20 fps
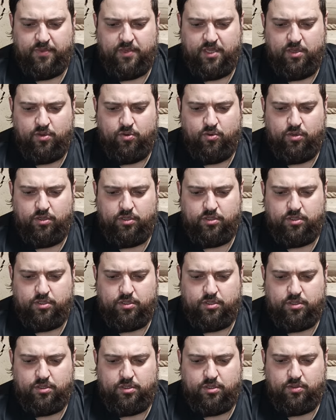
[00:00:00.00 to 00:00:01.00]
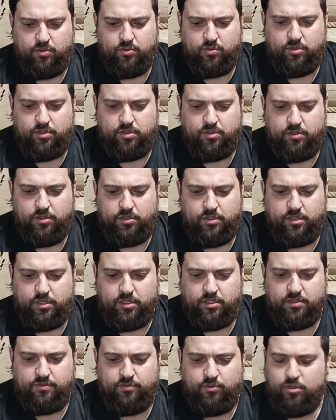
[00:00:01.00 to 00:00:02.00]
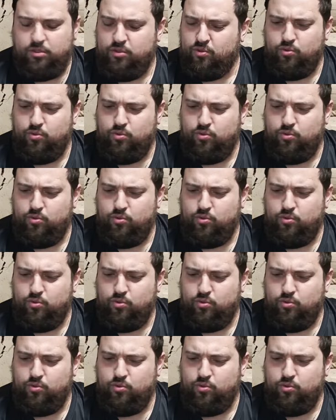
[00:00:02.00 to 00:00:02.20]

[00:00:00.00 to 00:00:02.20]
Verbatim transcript: какой-то ультразвук.